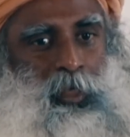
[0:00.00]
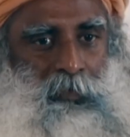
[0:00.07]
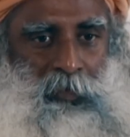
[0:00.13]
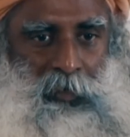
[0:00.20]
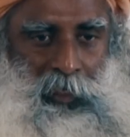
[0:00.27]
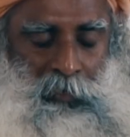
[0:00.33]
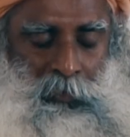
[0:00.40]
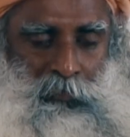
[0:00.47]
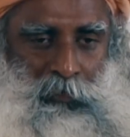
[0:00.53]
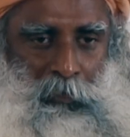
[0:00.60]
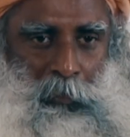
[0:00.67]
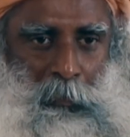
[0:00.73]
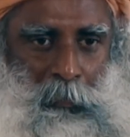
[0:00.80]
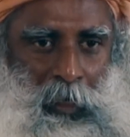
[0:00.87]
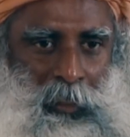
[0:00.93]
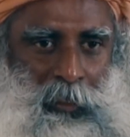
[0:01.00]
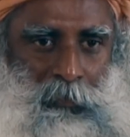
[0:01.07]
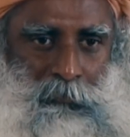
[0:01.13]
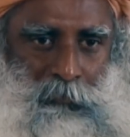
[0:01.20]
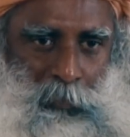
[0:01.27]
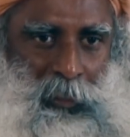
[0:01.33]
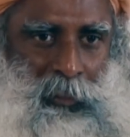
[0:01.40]
você está se desviando
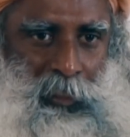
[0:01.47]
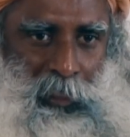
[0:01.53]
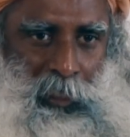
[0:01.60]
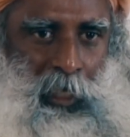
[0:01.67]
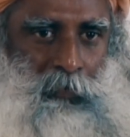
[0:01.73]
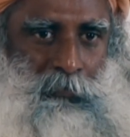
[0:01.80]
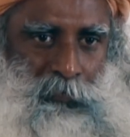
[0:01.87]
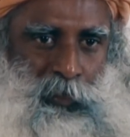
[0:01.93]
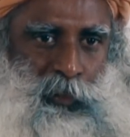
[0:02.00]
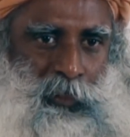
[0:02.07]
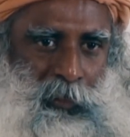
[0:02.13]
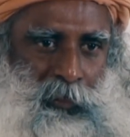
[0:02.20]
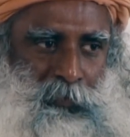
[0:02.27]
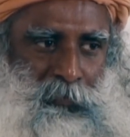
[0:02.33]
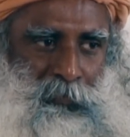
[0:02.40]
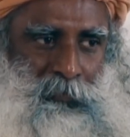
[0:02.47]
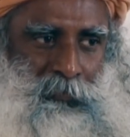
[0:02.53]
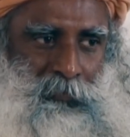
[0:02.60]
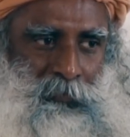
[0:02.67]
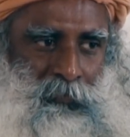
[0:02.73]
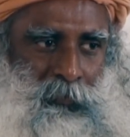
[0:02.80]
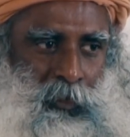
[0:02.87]
de seu caminho de paz e
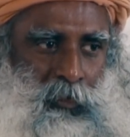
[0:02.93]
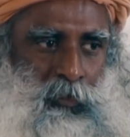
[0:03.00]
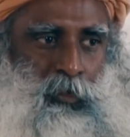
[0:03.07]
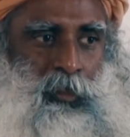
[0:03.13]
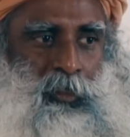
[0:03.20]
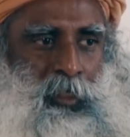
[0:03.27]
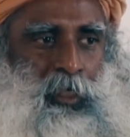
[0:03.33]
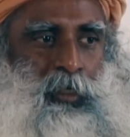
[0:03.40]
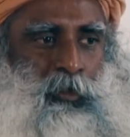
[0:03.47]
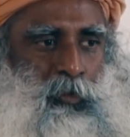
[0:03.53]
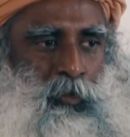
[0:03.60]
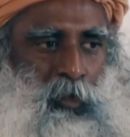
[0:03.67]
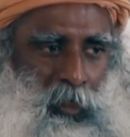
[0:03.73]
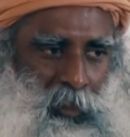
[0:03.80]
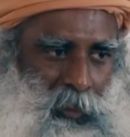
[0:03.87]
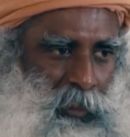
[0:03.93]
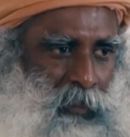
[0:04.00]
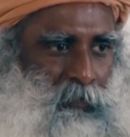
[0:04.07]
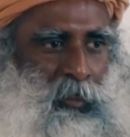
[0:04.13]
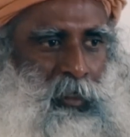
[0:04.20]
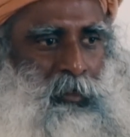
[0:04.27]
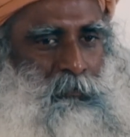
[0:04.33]
amor, não é? Portanto, ele está
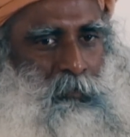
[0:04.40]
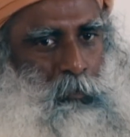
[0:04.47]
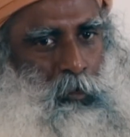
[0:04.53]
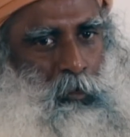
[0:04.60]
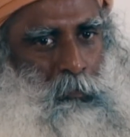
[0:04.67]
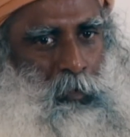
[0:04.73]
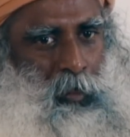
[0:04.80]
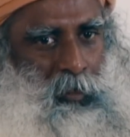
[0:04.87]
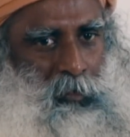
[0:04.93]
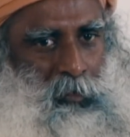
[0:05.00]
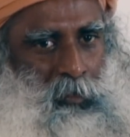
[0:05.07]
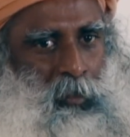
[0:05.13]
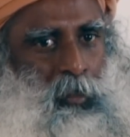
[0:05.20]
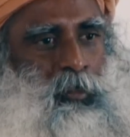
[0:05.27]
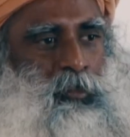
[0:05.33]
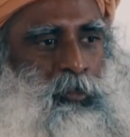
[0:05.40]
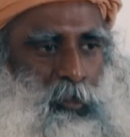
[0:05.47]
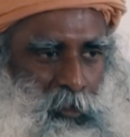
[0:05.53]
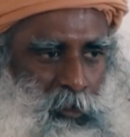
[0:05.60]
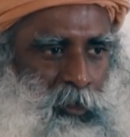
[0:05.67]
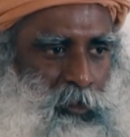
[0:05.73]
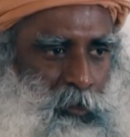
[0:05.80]
dizendo, não se desvie de
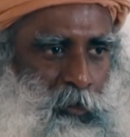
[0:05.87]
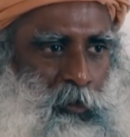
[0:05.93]
seu